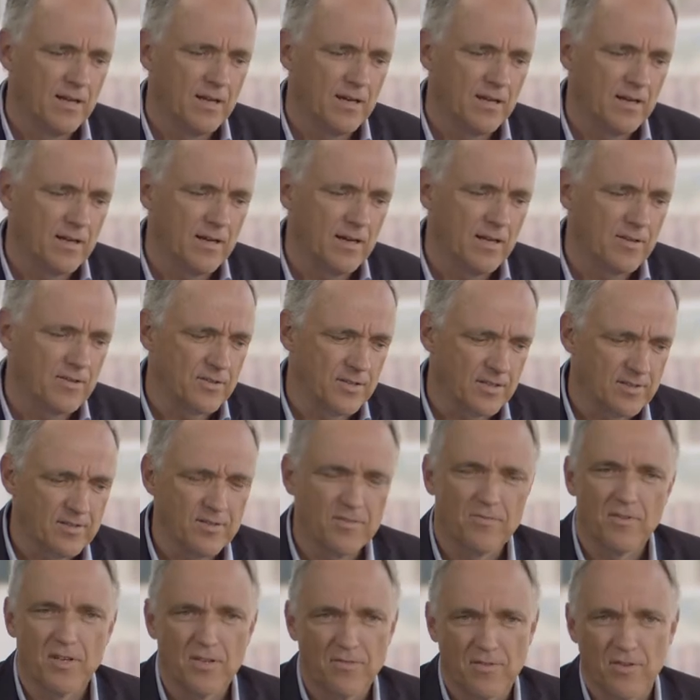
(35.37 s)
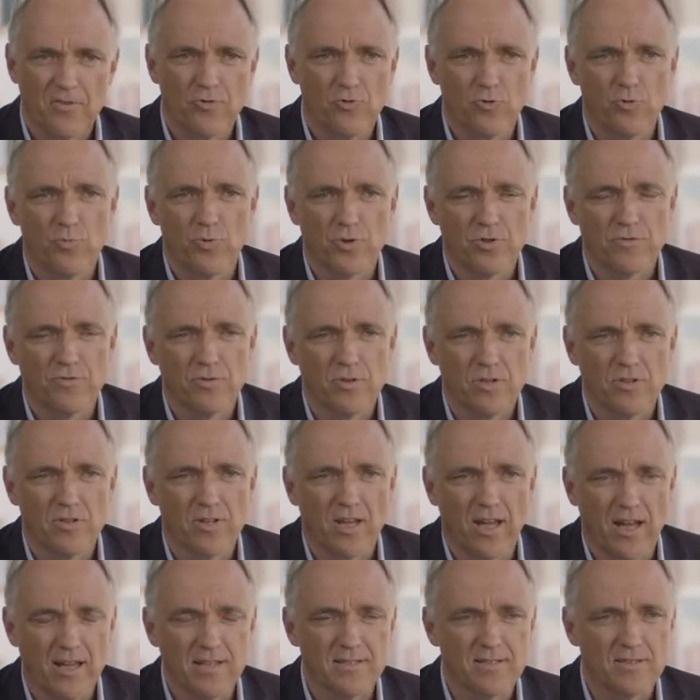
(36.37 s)
Äh, also das ist was, was typisch für
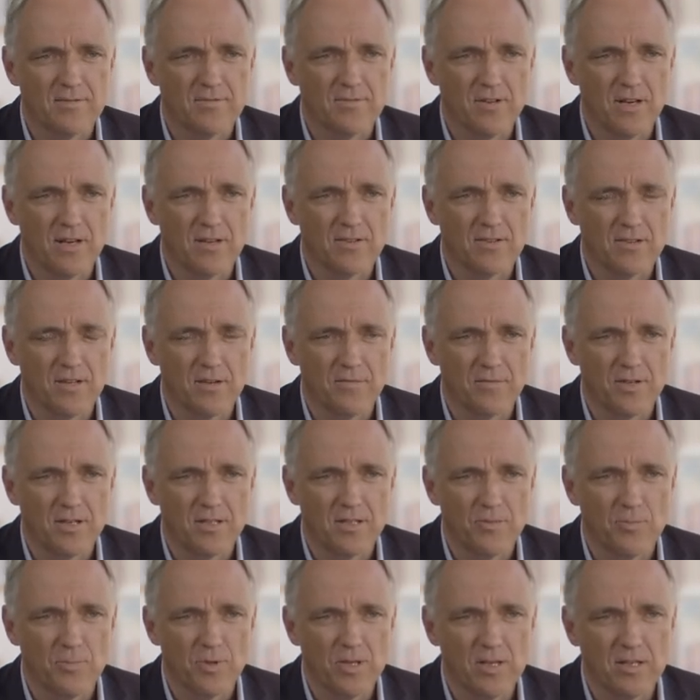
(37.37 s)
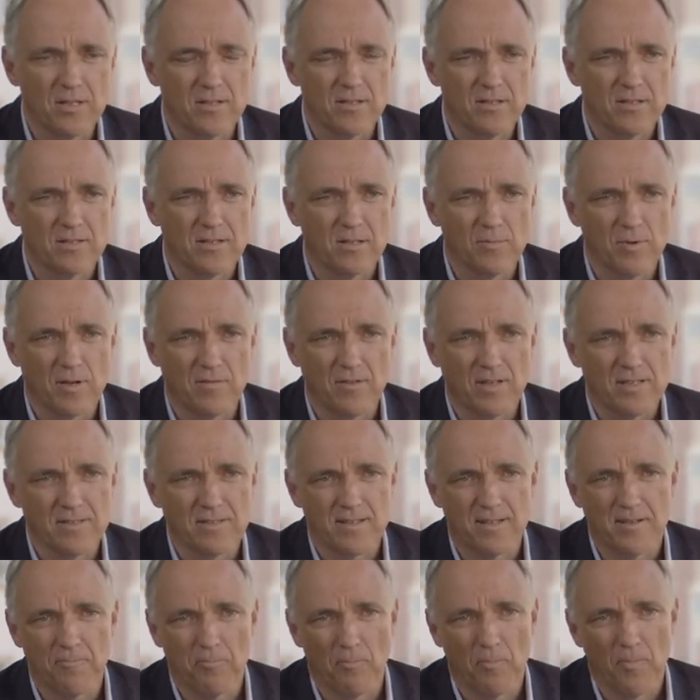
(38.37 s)
diese erste Phase der Verliebtheit ist, aber was
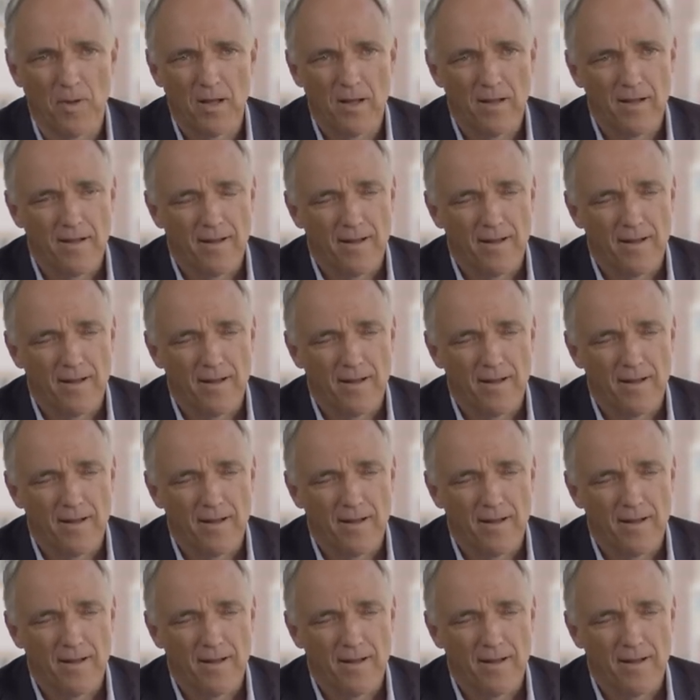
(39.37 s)
eben